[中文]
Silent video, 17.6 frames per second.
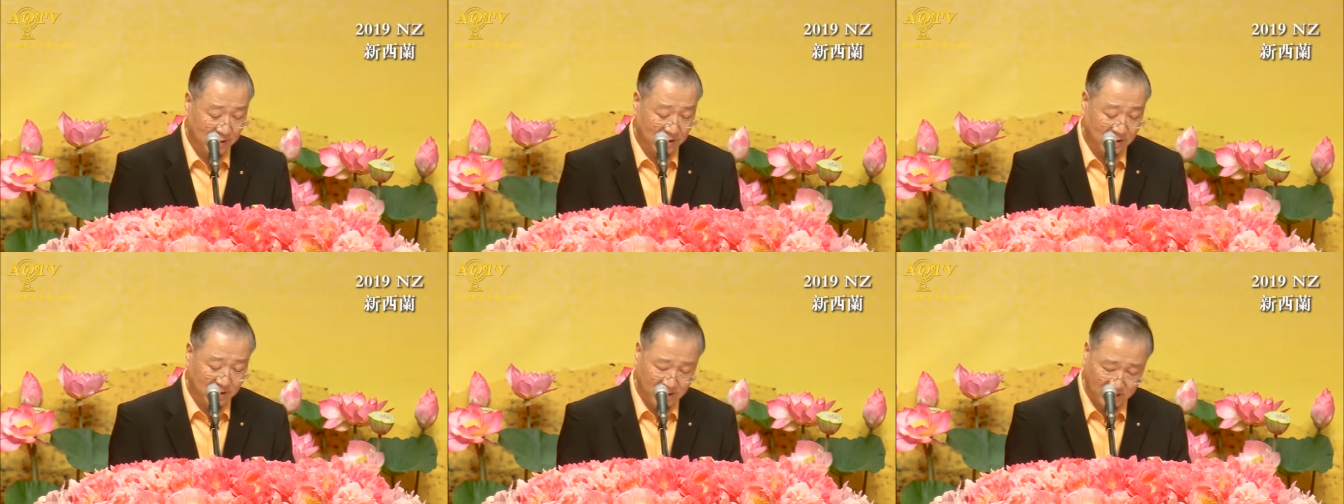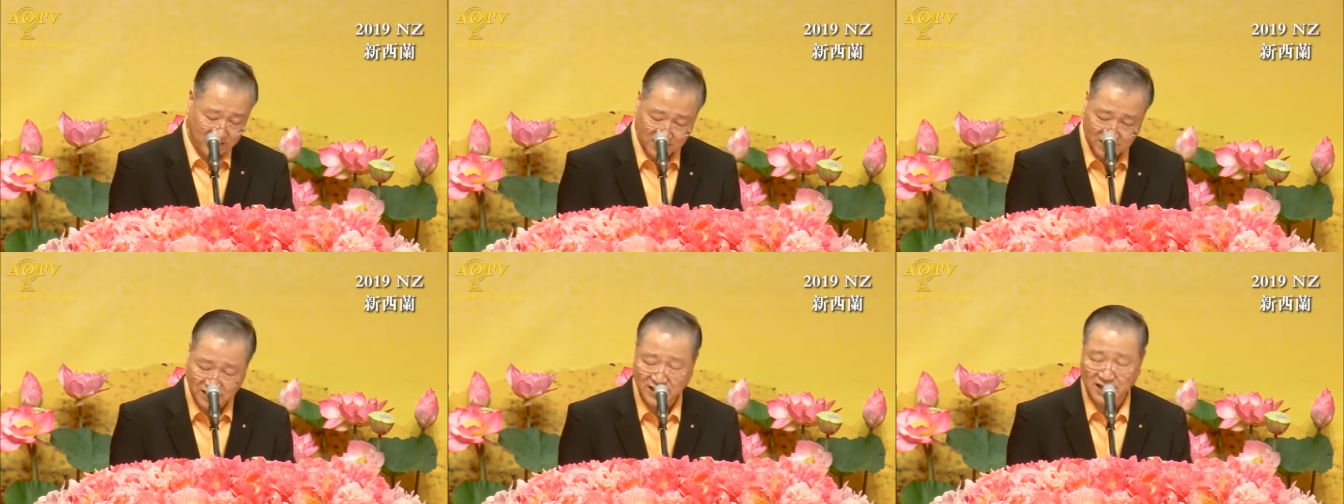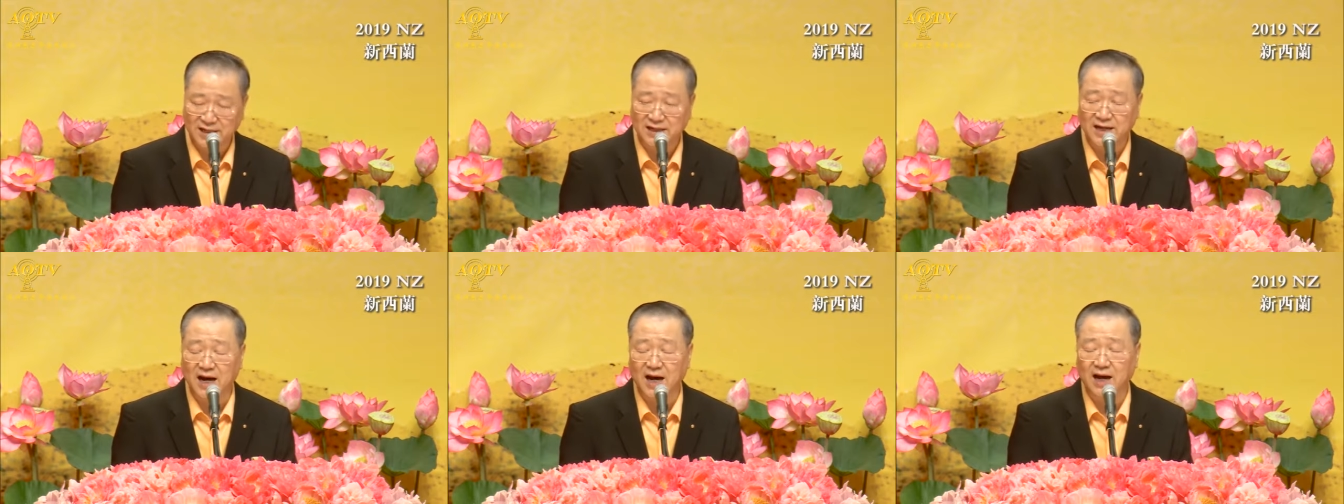是
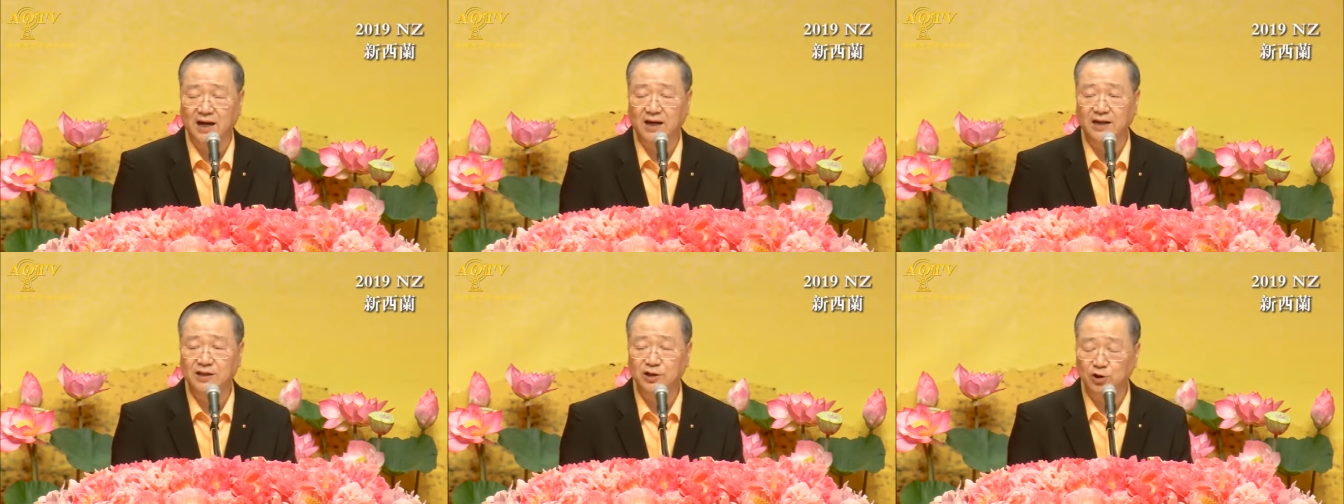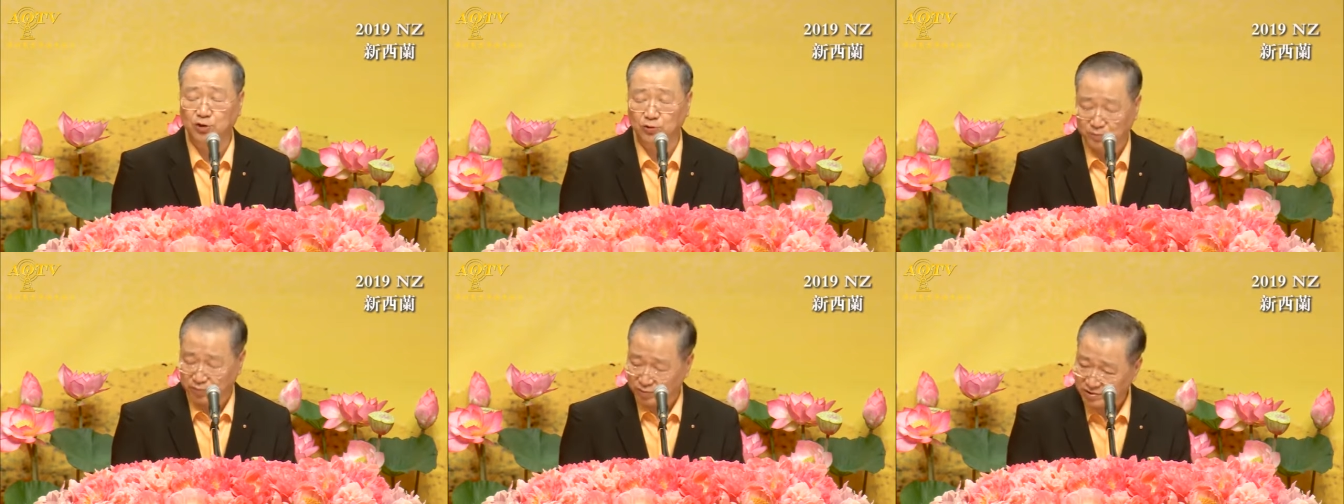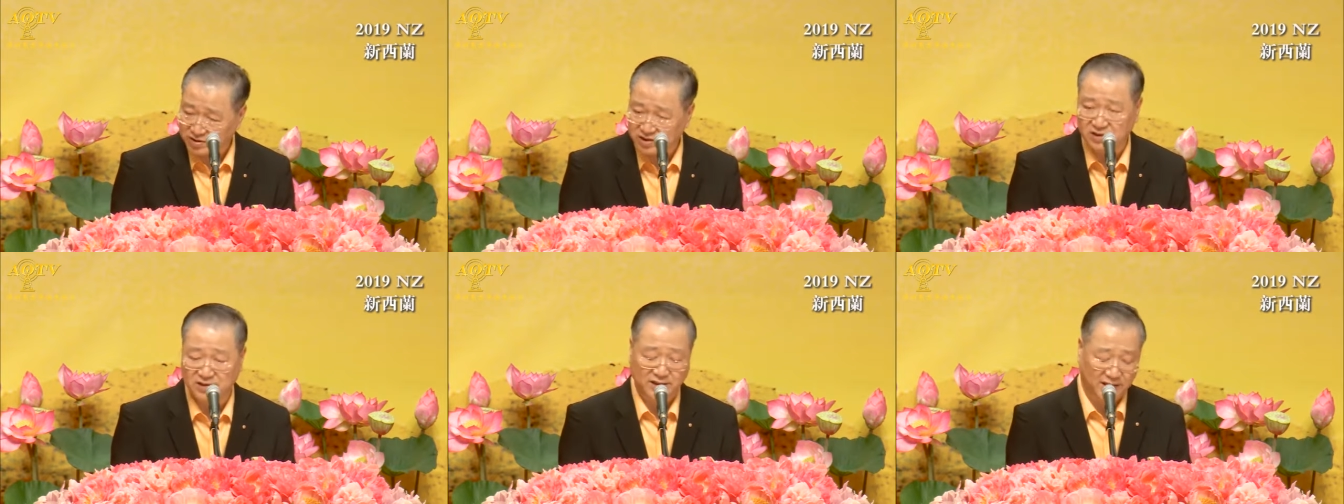这样又不
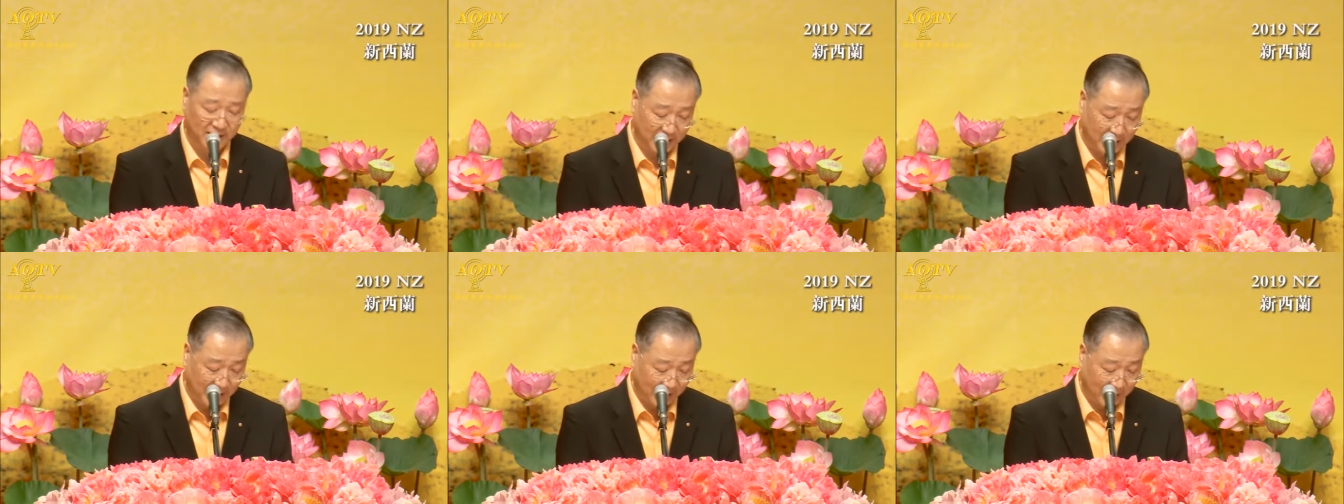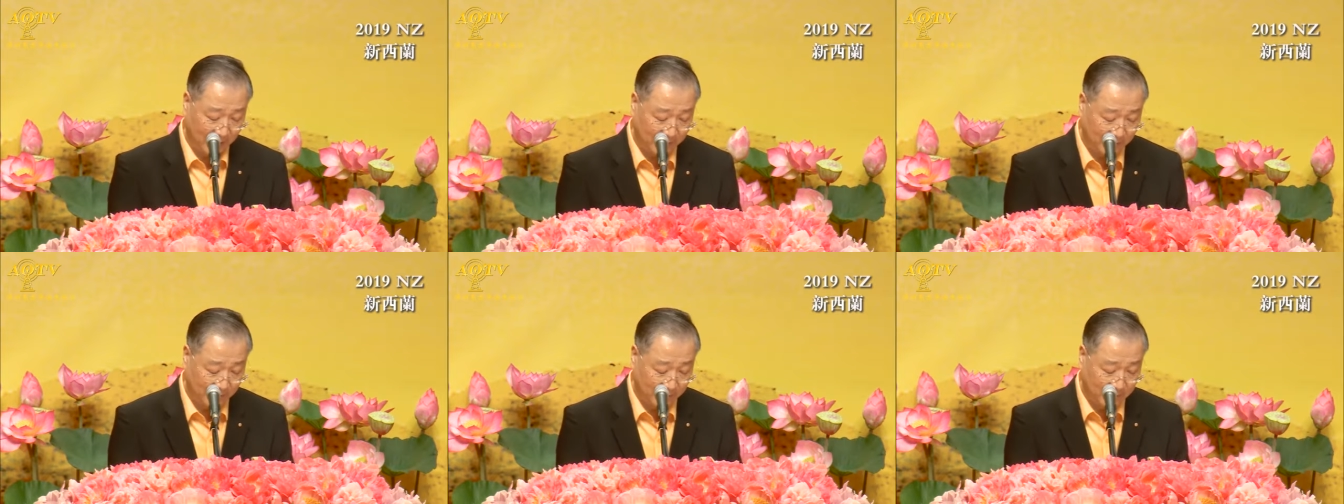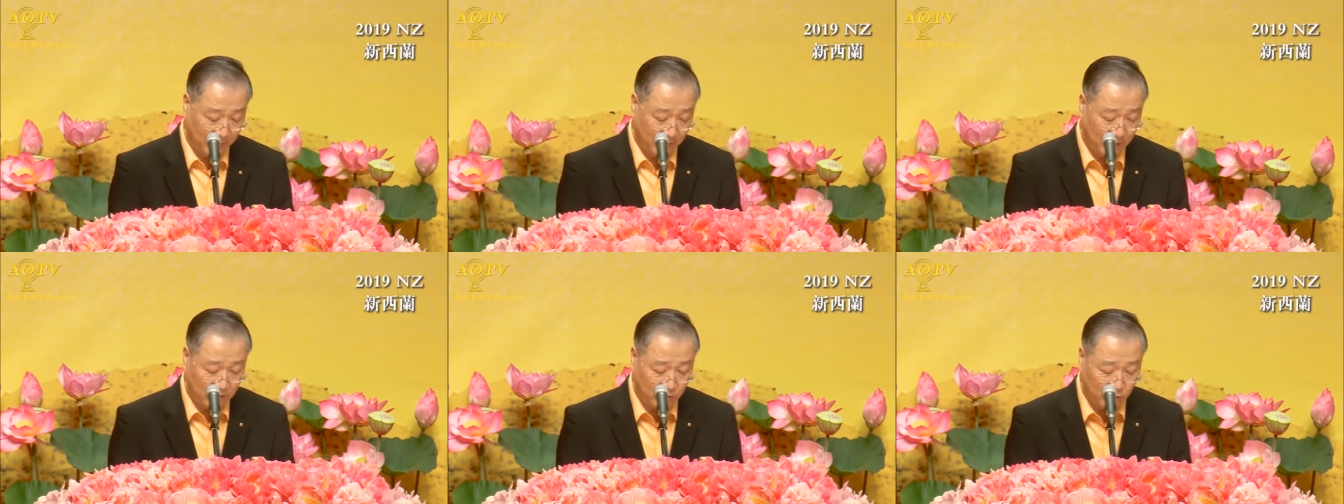是这样，
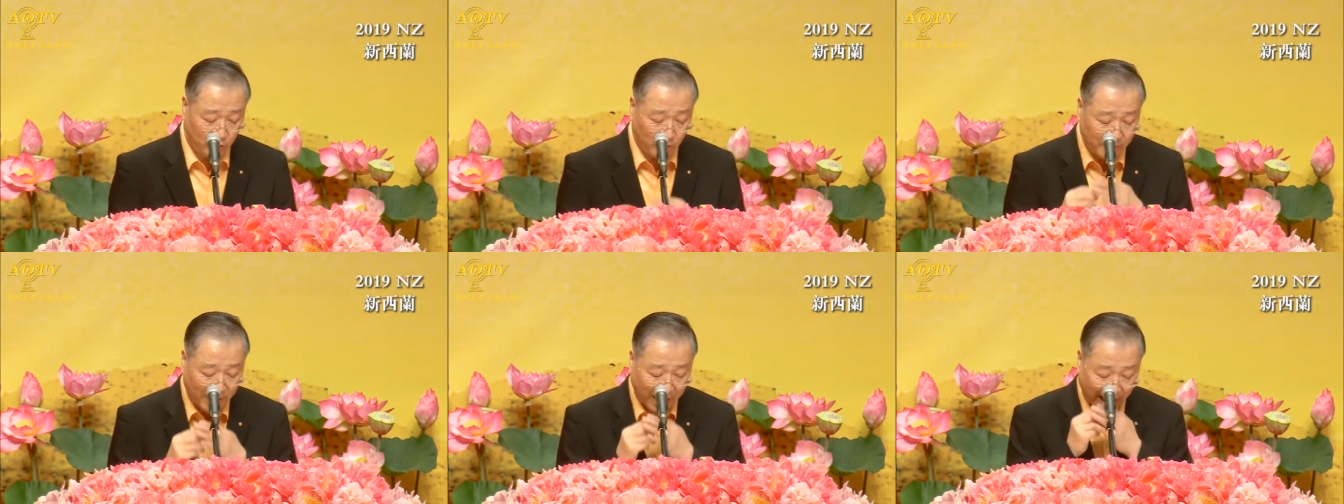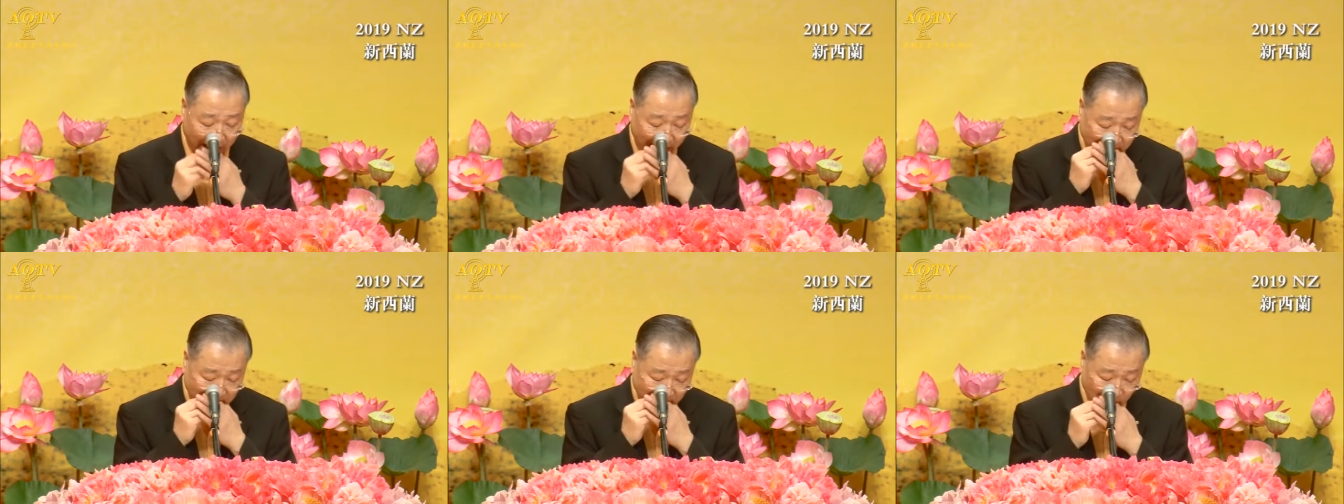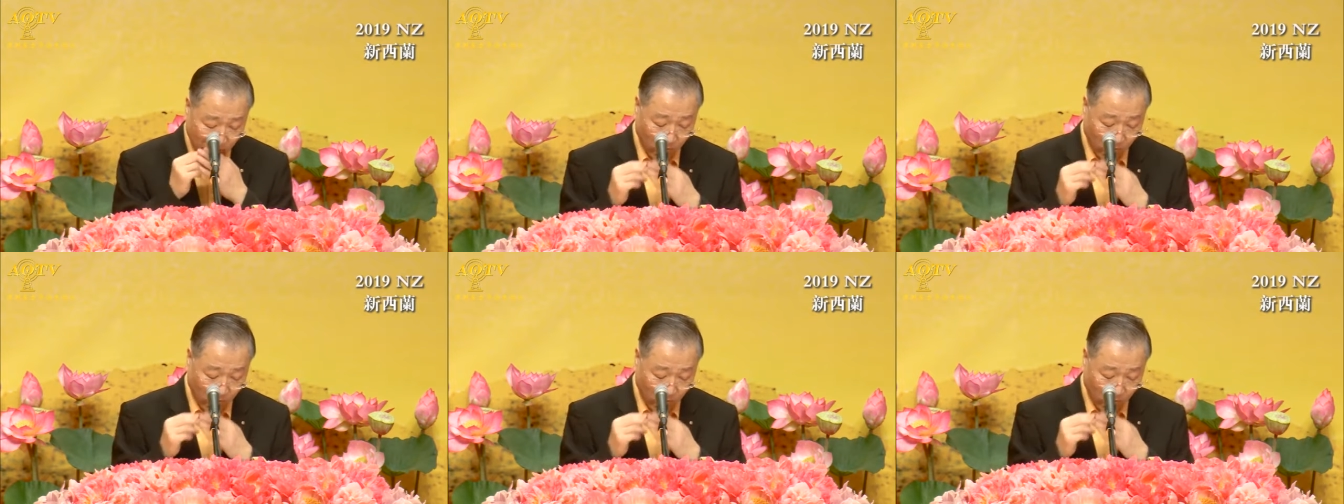说吧。